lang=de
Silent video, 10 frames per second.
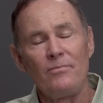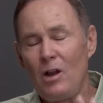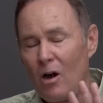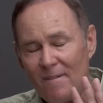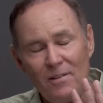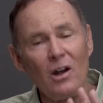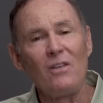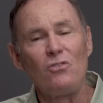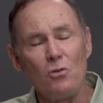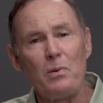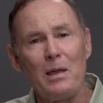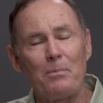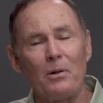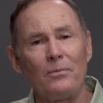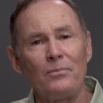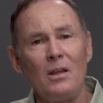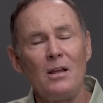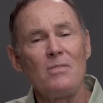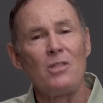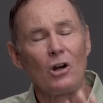Nur sehr wenige Menschen
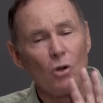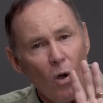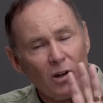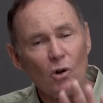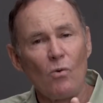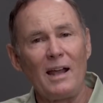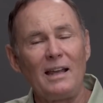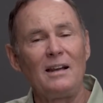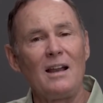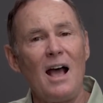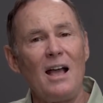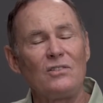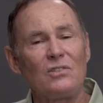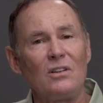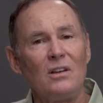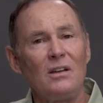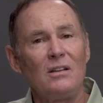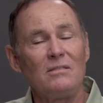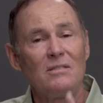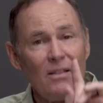werden erkennen, dass auch sie Nöte und
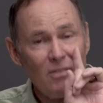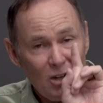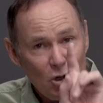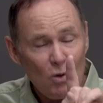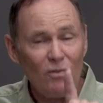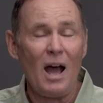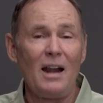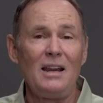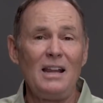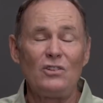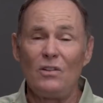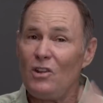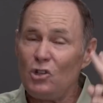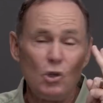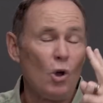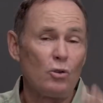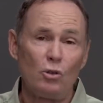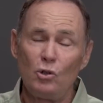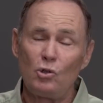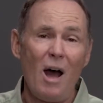Schwierigkeiten haben, dass auch
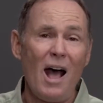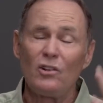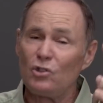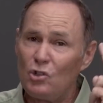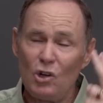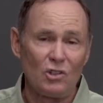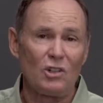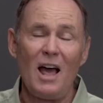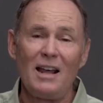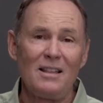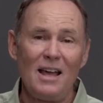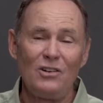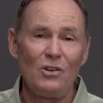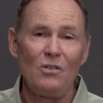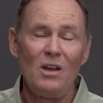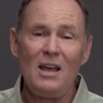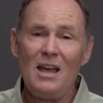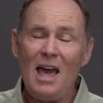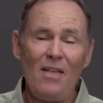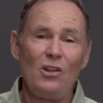sie familiäre oder finanzielle Probleme
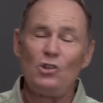haben.